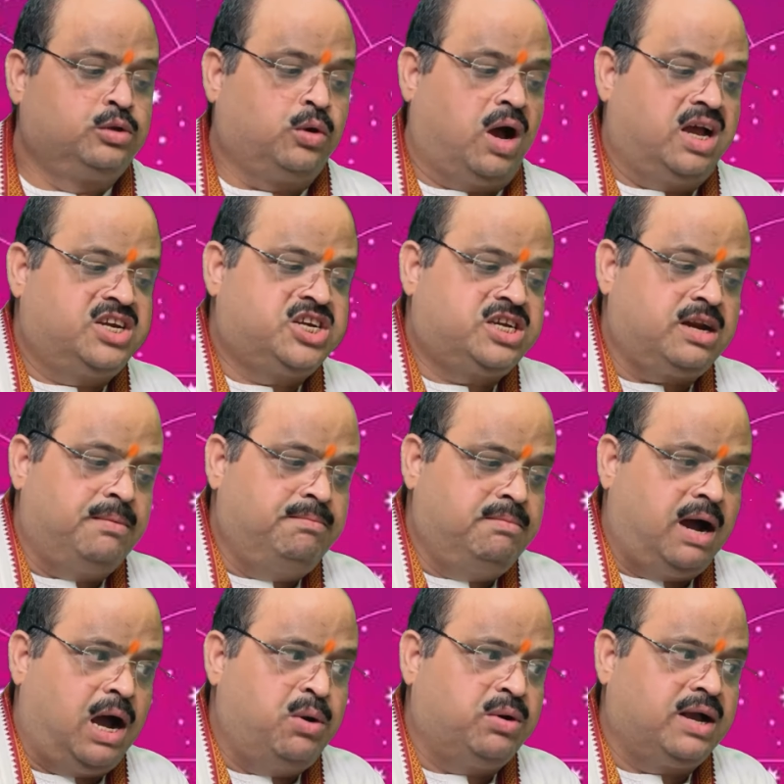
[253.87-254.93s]
तो अष्टम
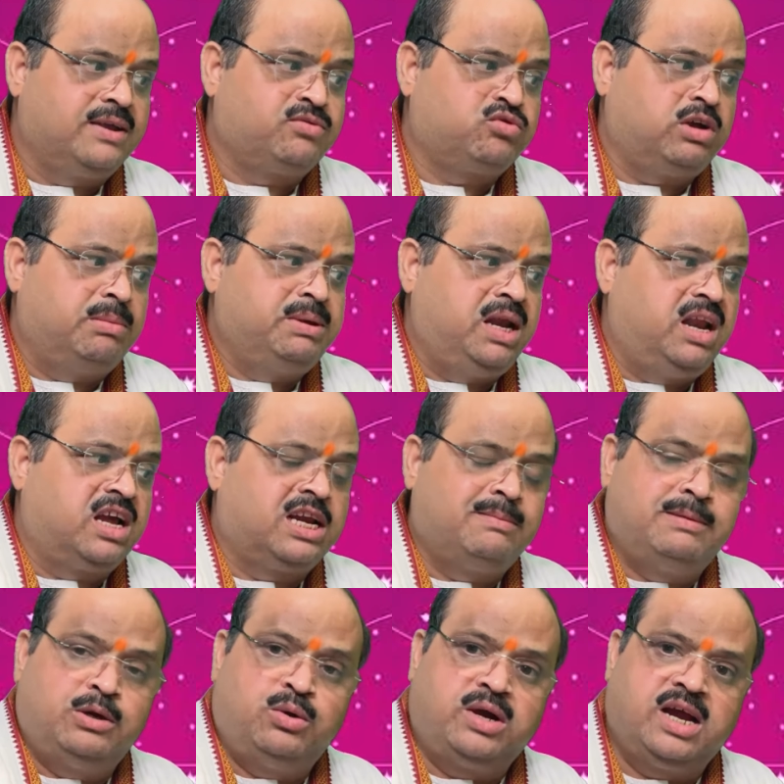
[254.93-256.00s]
भाव का स्वामी
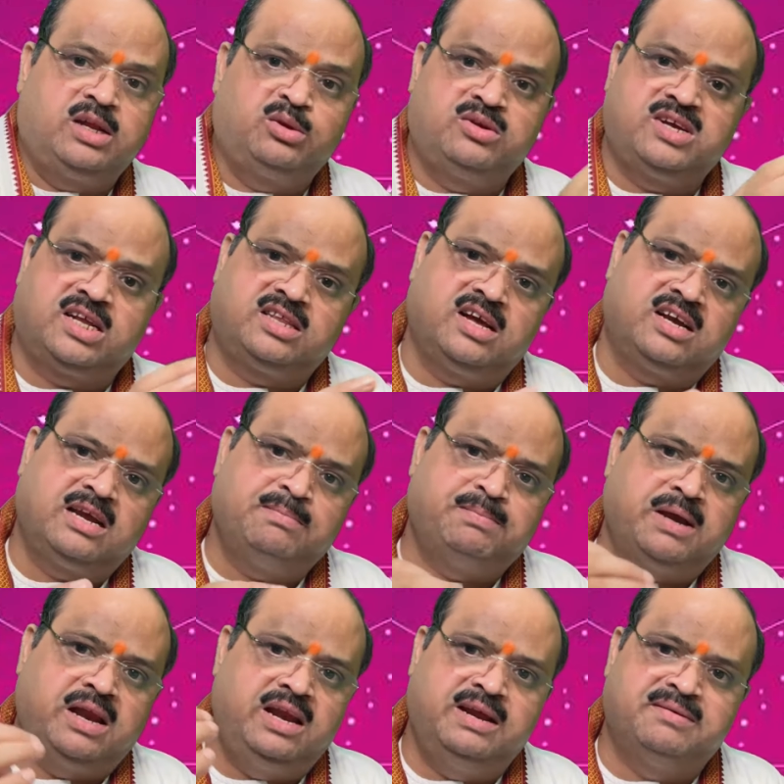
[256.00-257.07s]
लग्न में हो गया तो जातक की
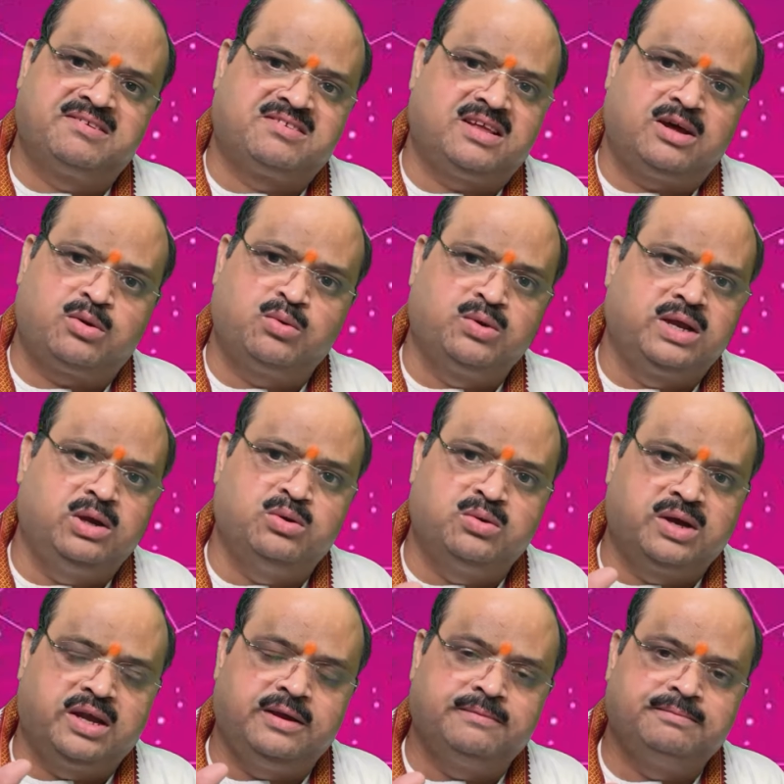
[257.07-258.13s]
पहली अवस्था रोगी हो
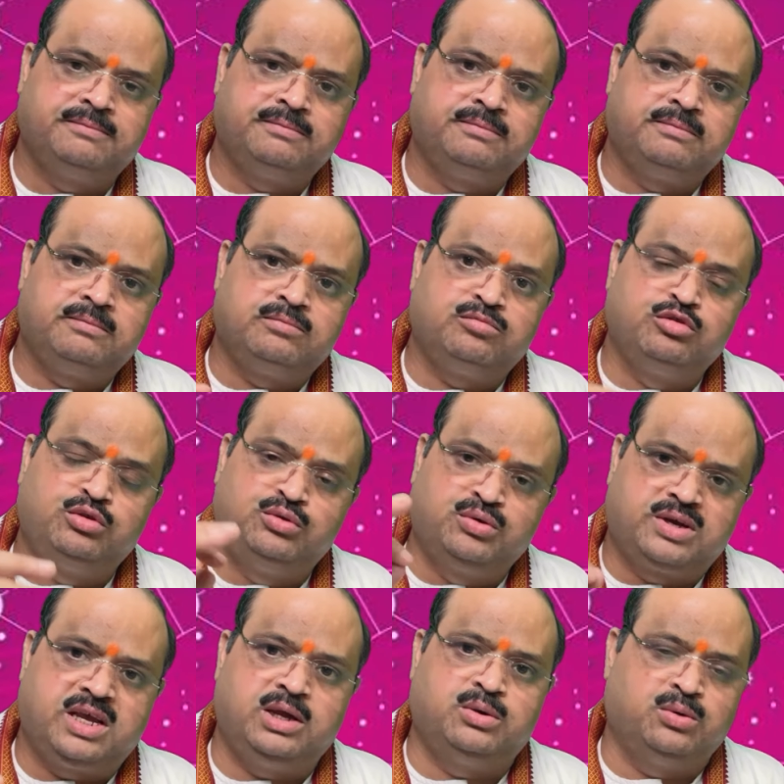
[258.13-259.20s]
गई
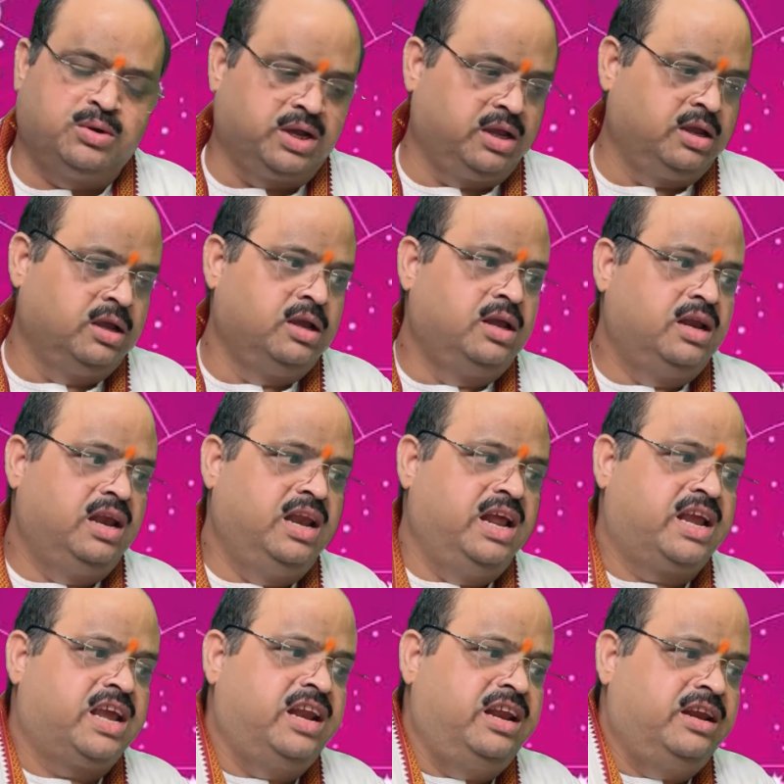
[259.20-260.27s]
दुखी हो गई
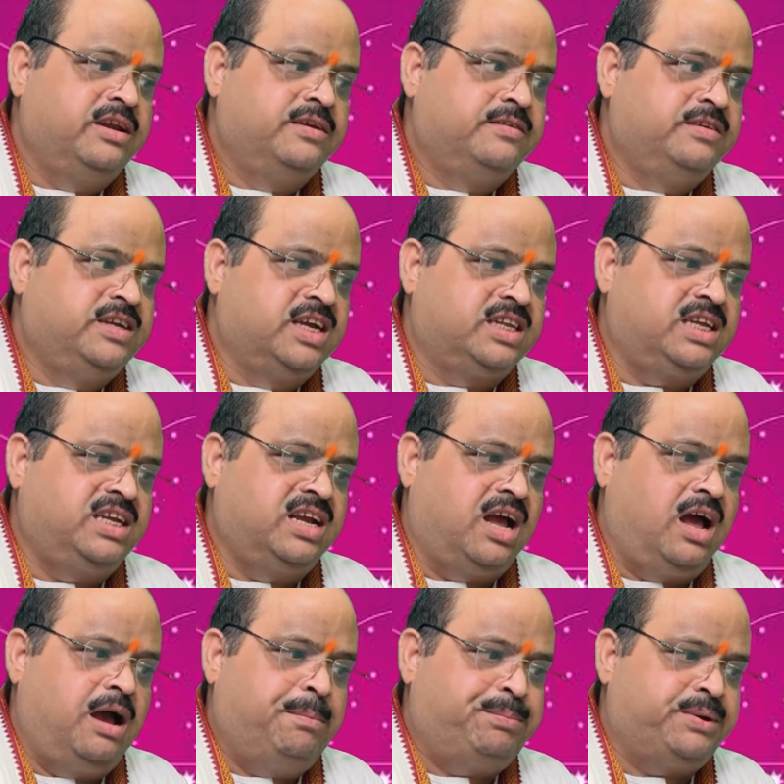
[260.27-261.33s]
लेकिन यदि
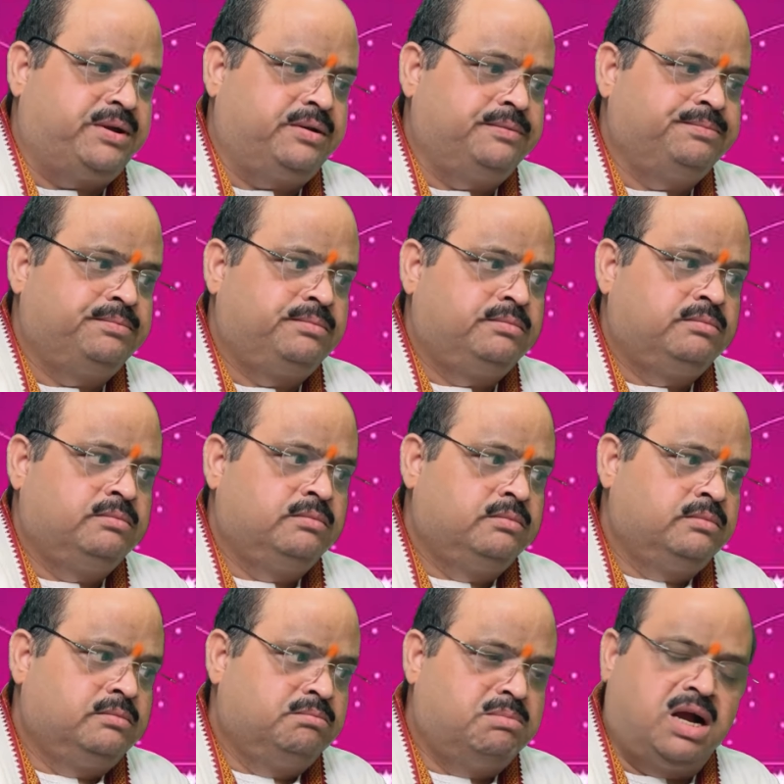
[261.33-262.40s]
यहाँ पर
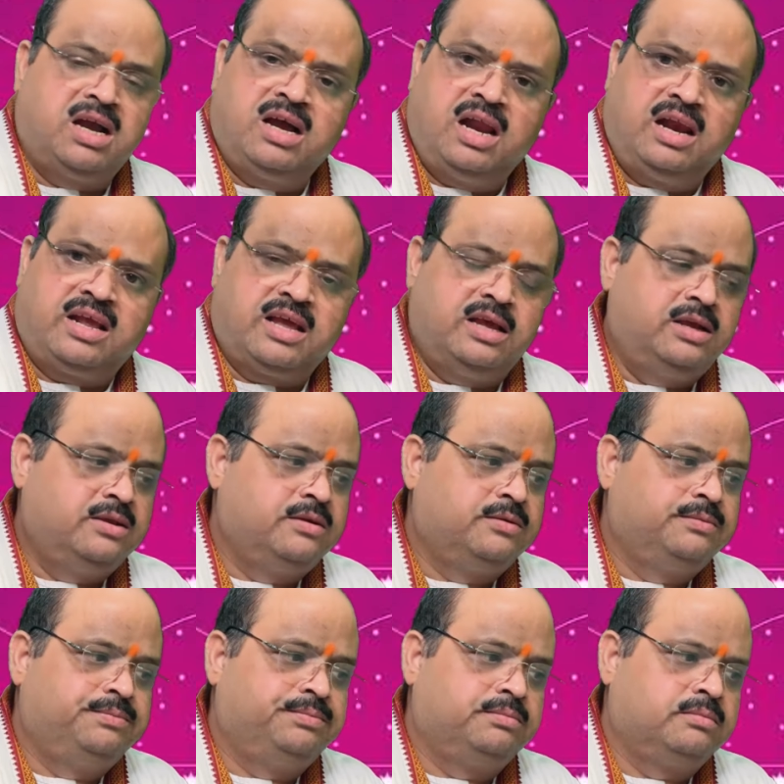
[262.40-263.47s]
मंगल के
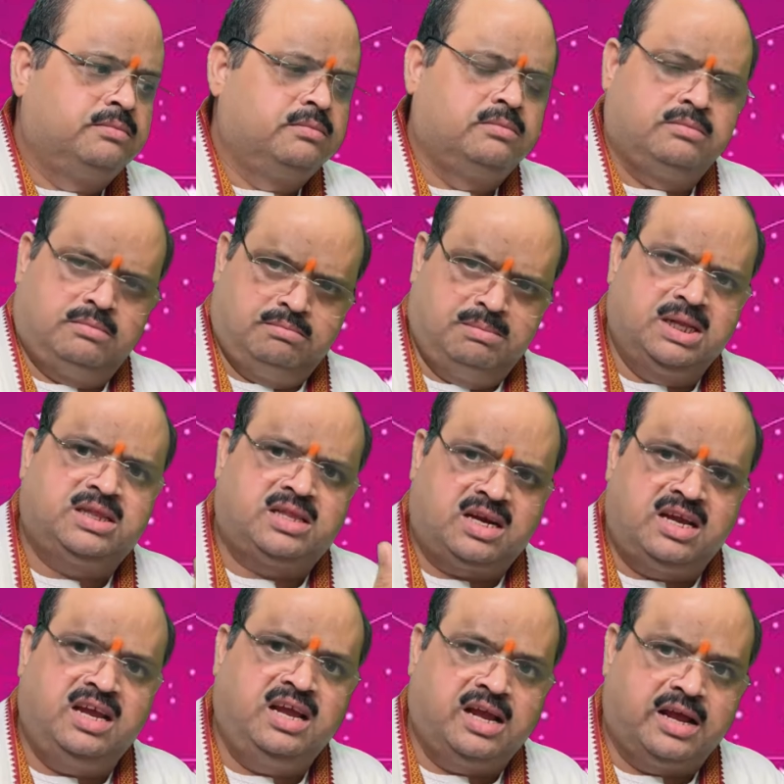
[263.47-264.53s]
मित्र
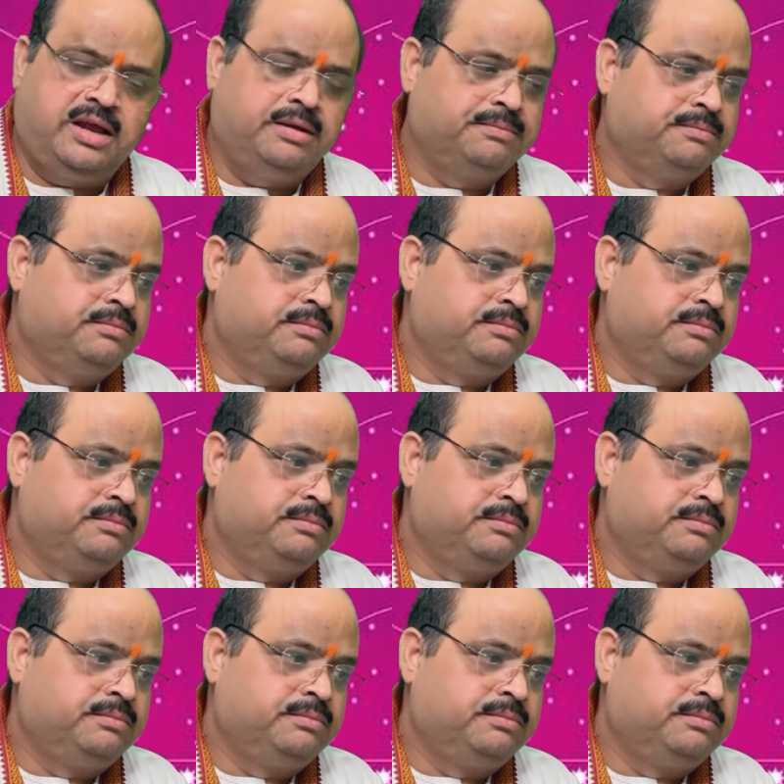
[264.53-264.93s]
ही हैं